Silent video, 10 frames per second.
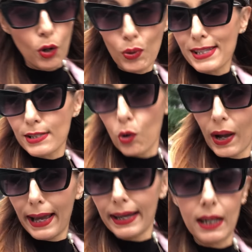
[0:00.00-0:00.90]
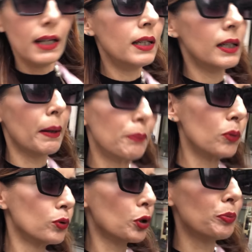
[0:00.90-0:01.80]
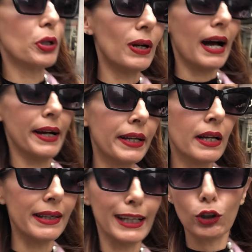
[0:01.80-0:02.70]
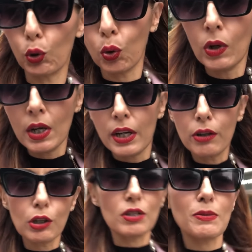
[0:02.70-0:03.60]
questo era appunto Bioline Yato. Io dico